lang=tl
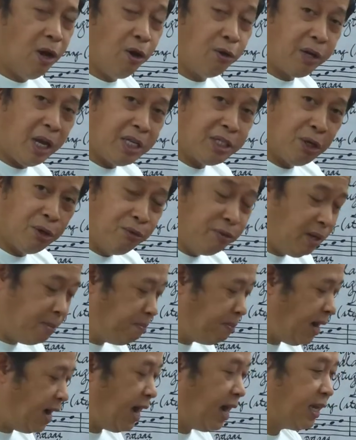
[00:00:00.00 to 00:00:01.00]
Okay, sa
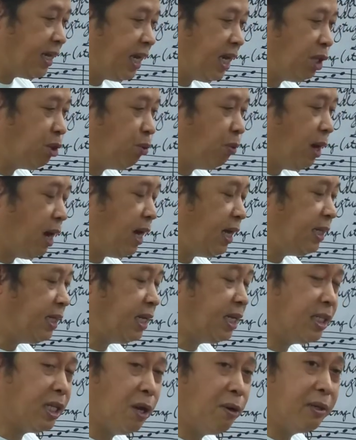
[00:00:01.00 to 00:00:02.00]
unang bahagi ito ay
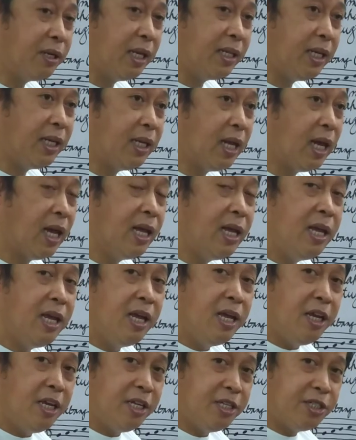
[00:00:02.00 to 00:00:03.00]
tinatawag natin na
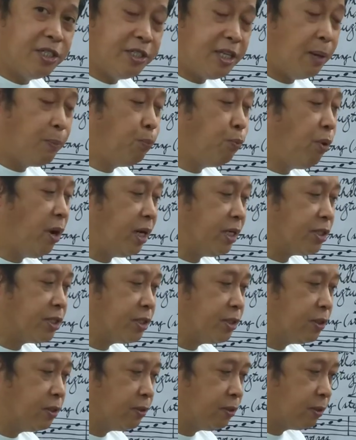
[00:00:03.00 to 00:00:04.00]
stepwise